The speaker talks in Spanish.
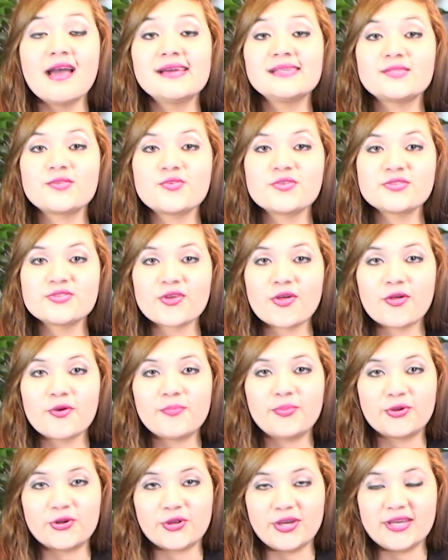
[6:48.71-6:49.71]
Esto es
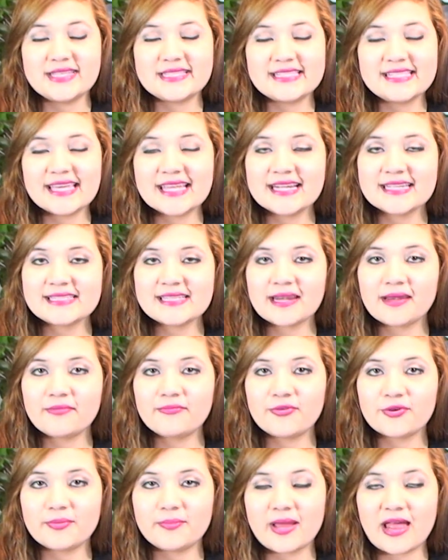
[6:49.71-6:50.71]
todo por hoy. Si quieres ser
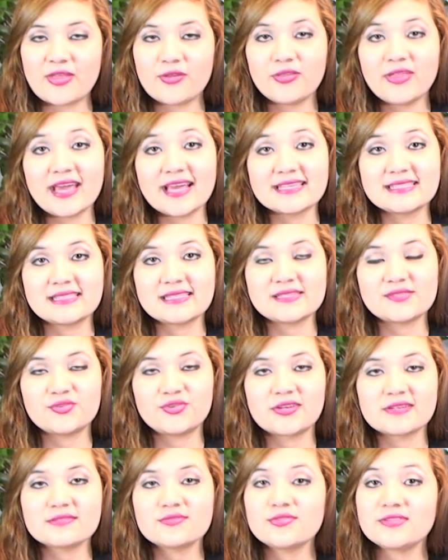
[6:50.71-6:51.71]
informado de estas y
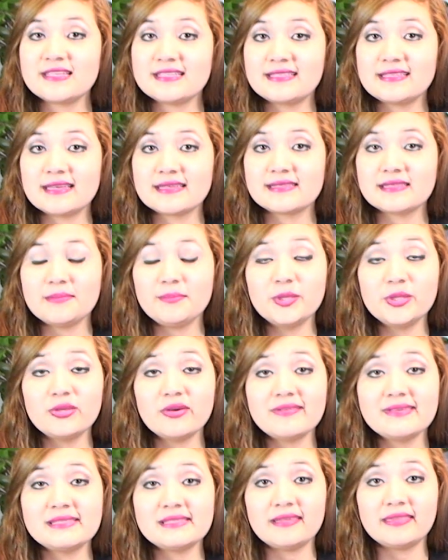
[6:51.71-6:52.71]
otras noticias, te
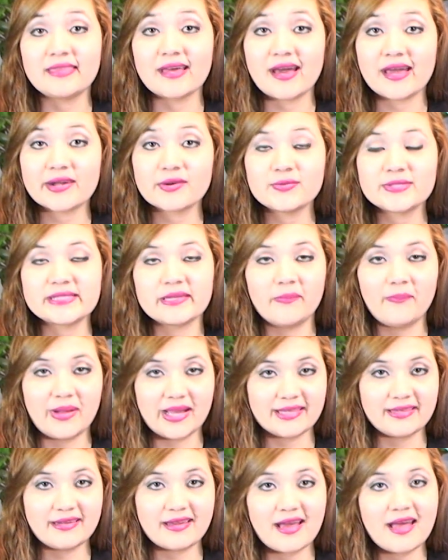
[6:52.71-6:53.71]
invito a visitar nuestra
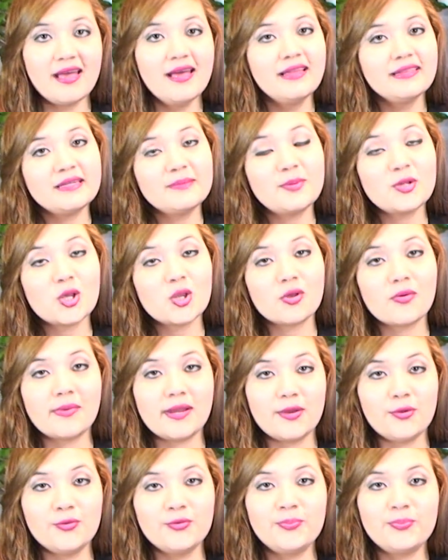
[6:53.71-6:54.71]
página
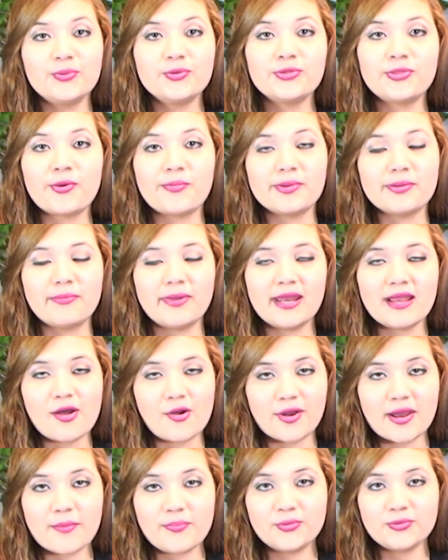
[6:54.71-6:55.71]

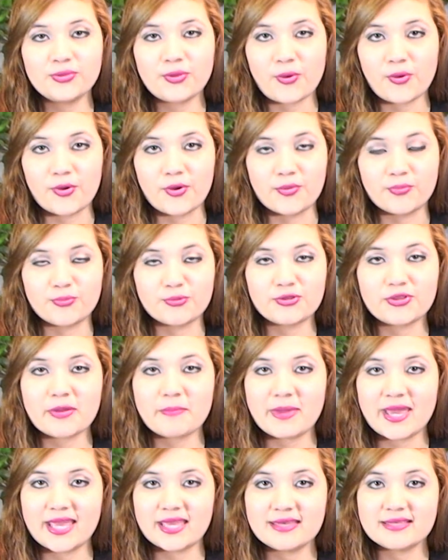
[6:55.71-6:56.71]

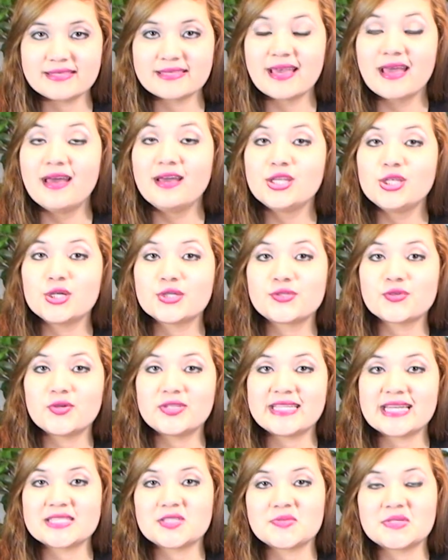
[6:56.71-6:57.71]
www.primerahora.com.mx. Yo
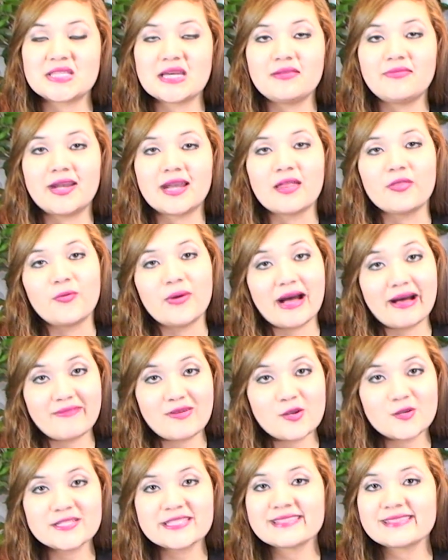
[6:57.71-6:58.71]
soy Yazbet Alvarado
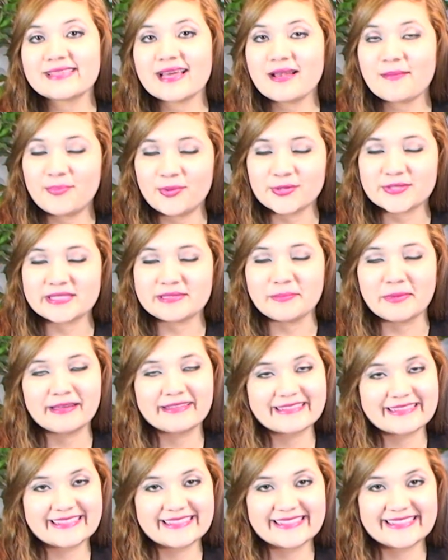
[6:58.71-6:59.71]
Ábalos. Hasta la
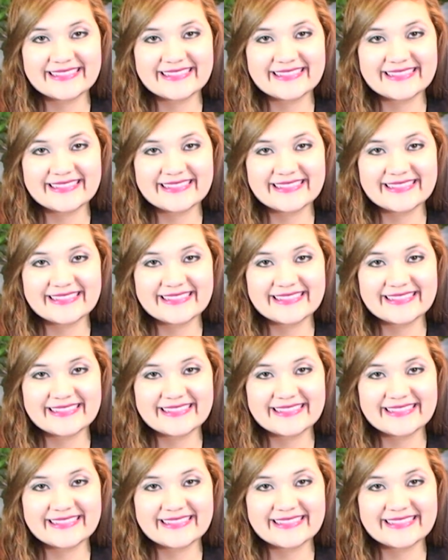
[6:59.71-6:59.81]
próxima.